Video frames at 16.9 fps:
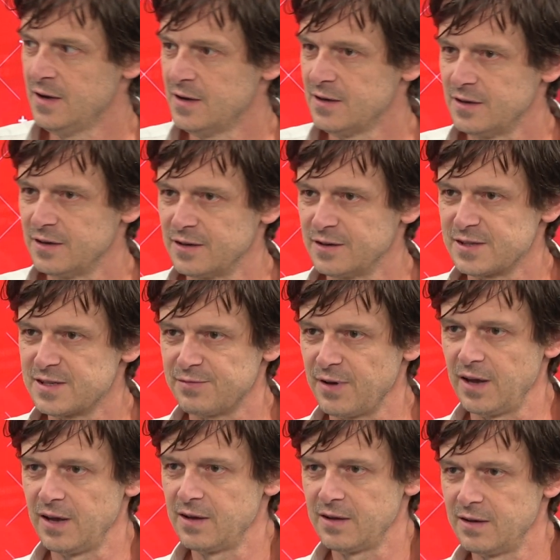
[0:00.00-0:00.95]
Äh,
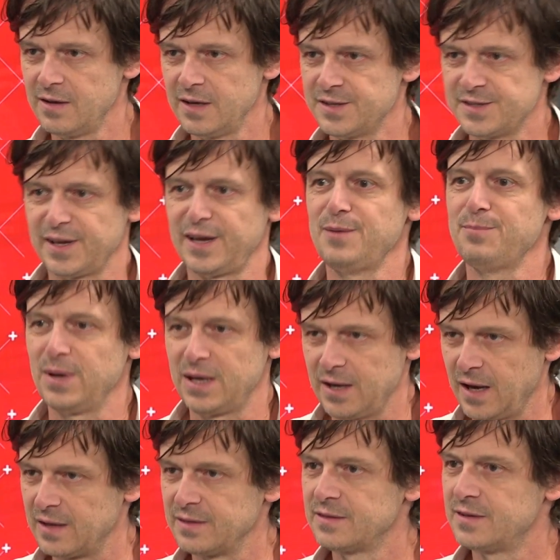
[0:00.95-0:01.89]
zwei extrem
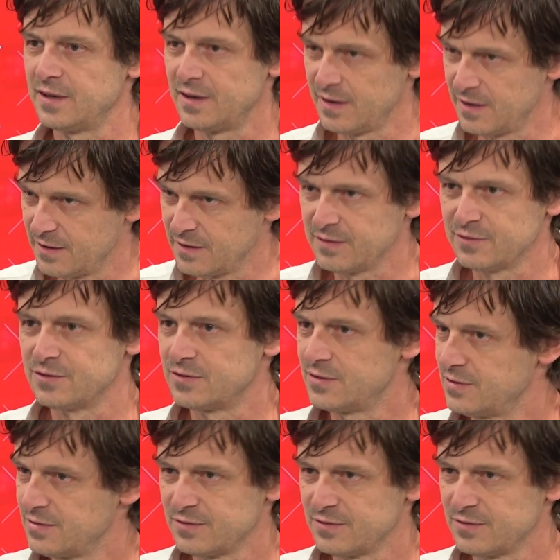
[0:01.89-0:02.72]
bekannte und,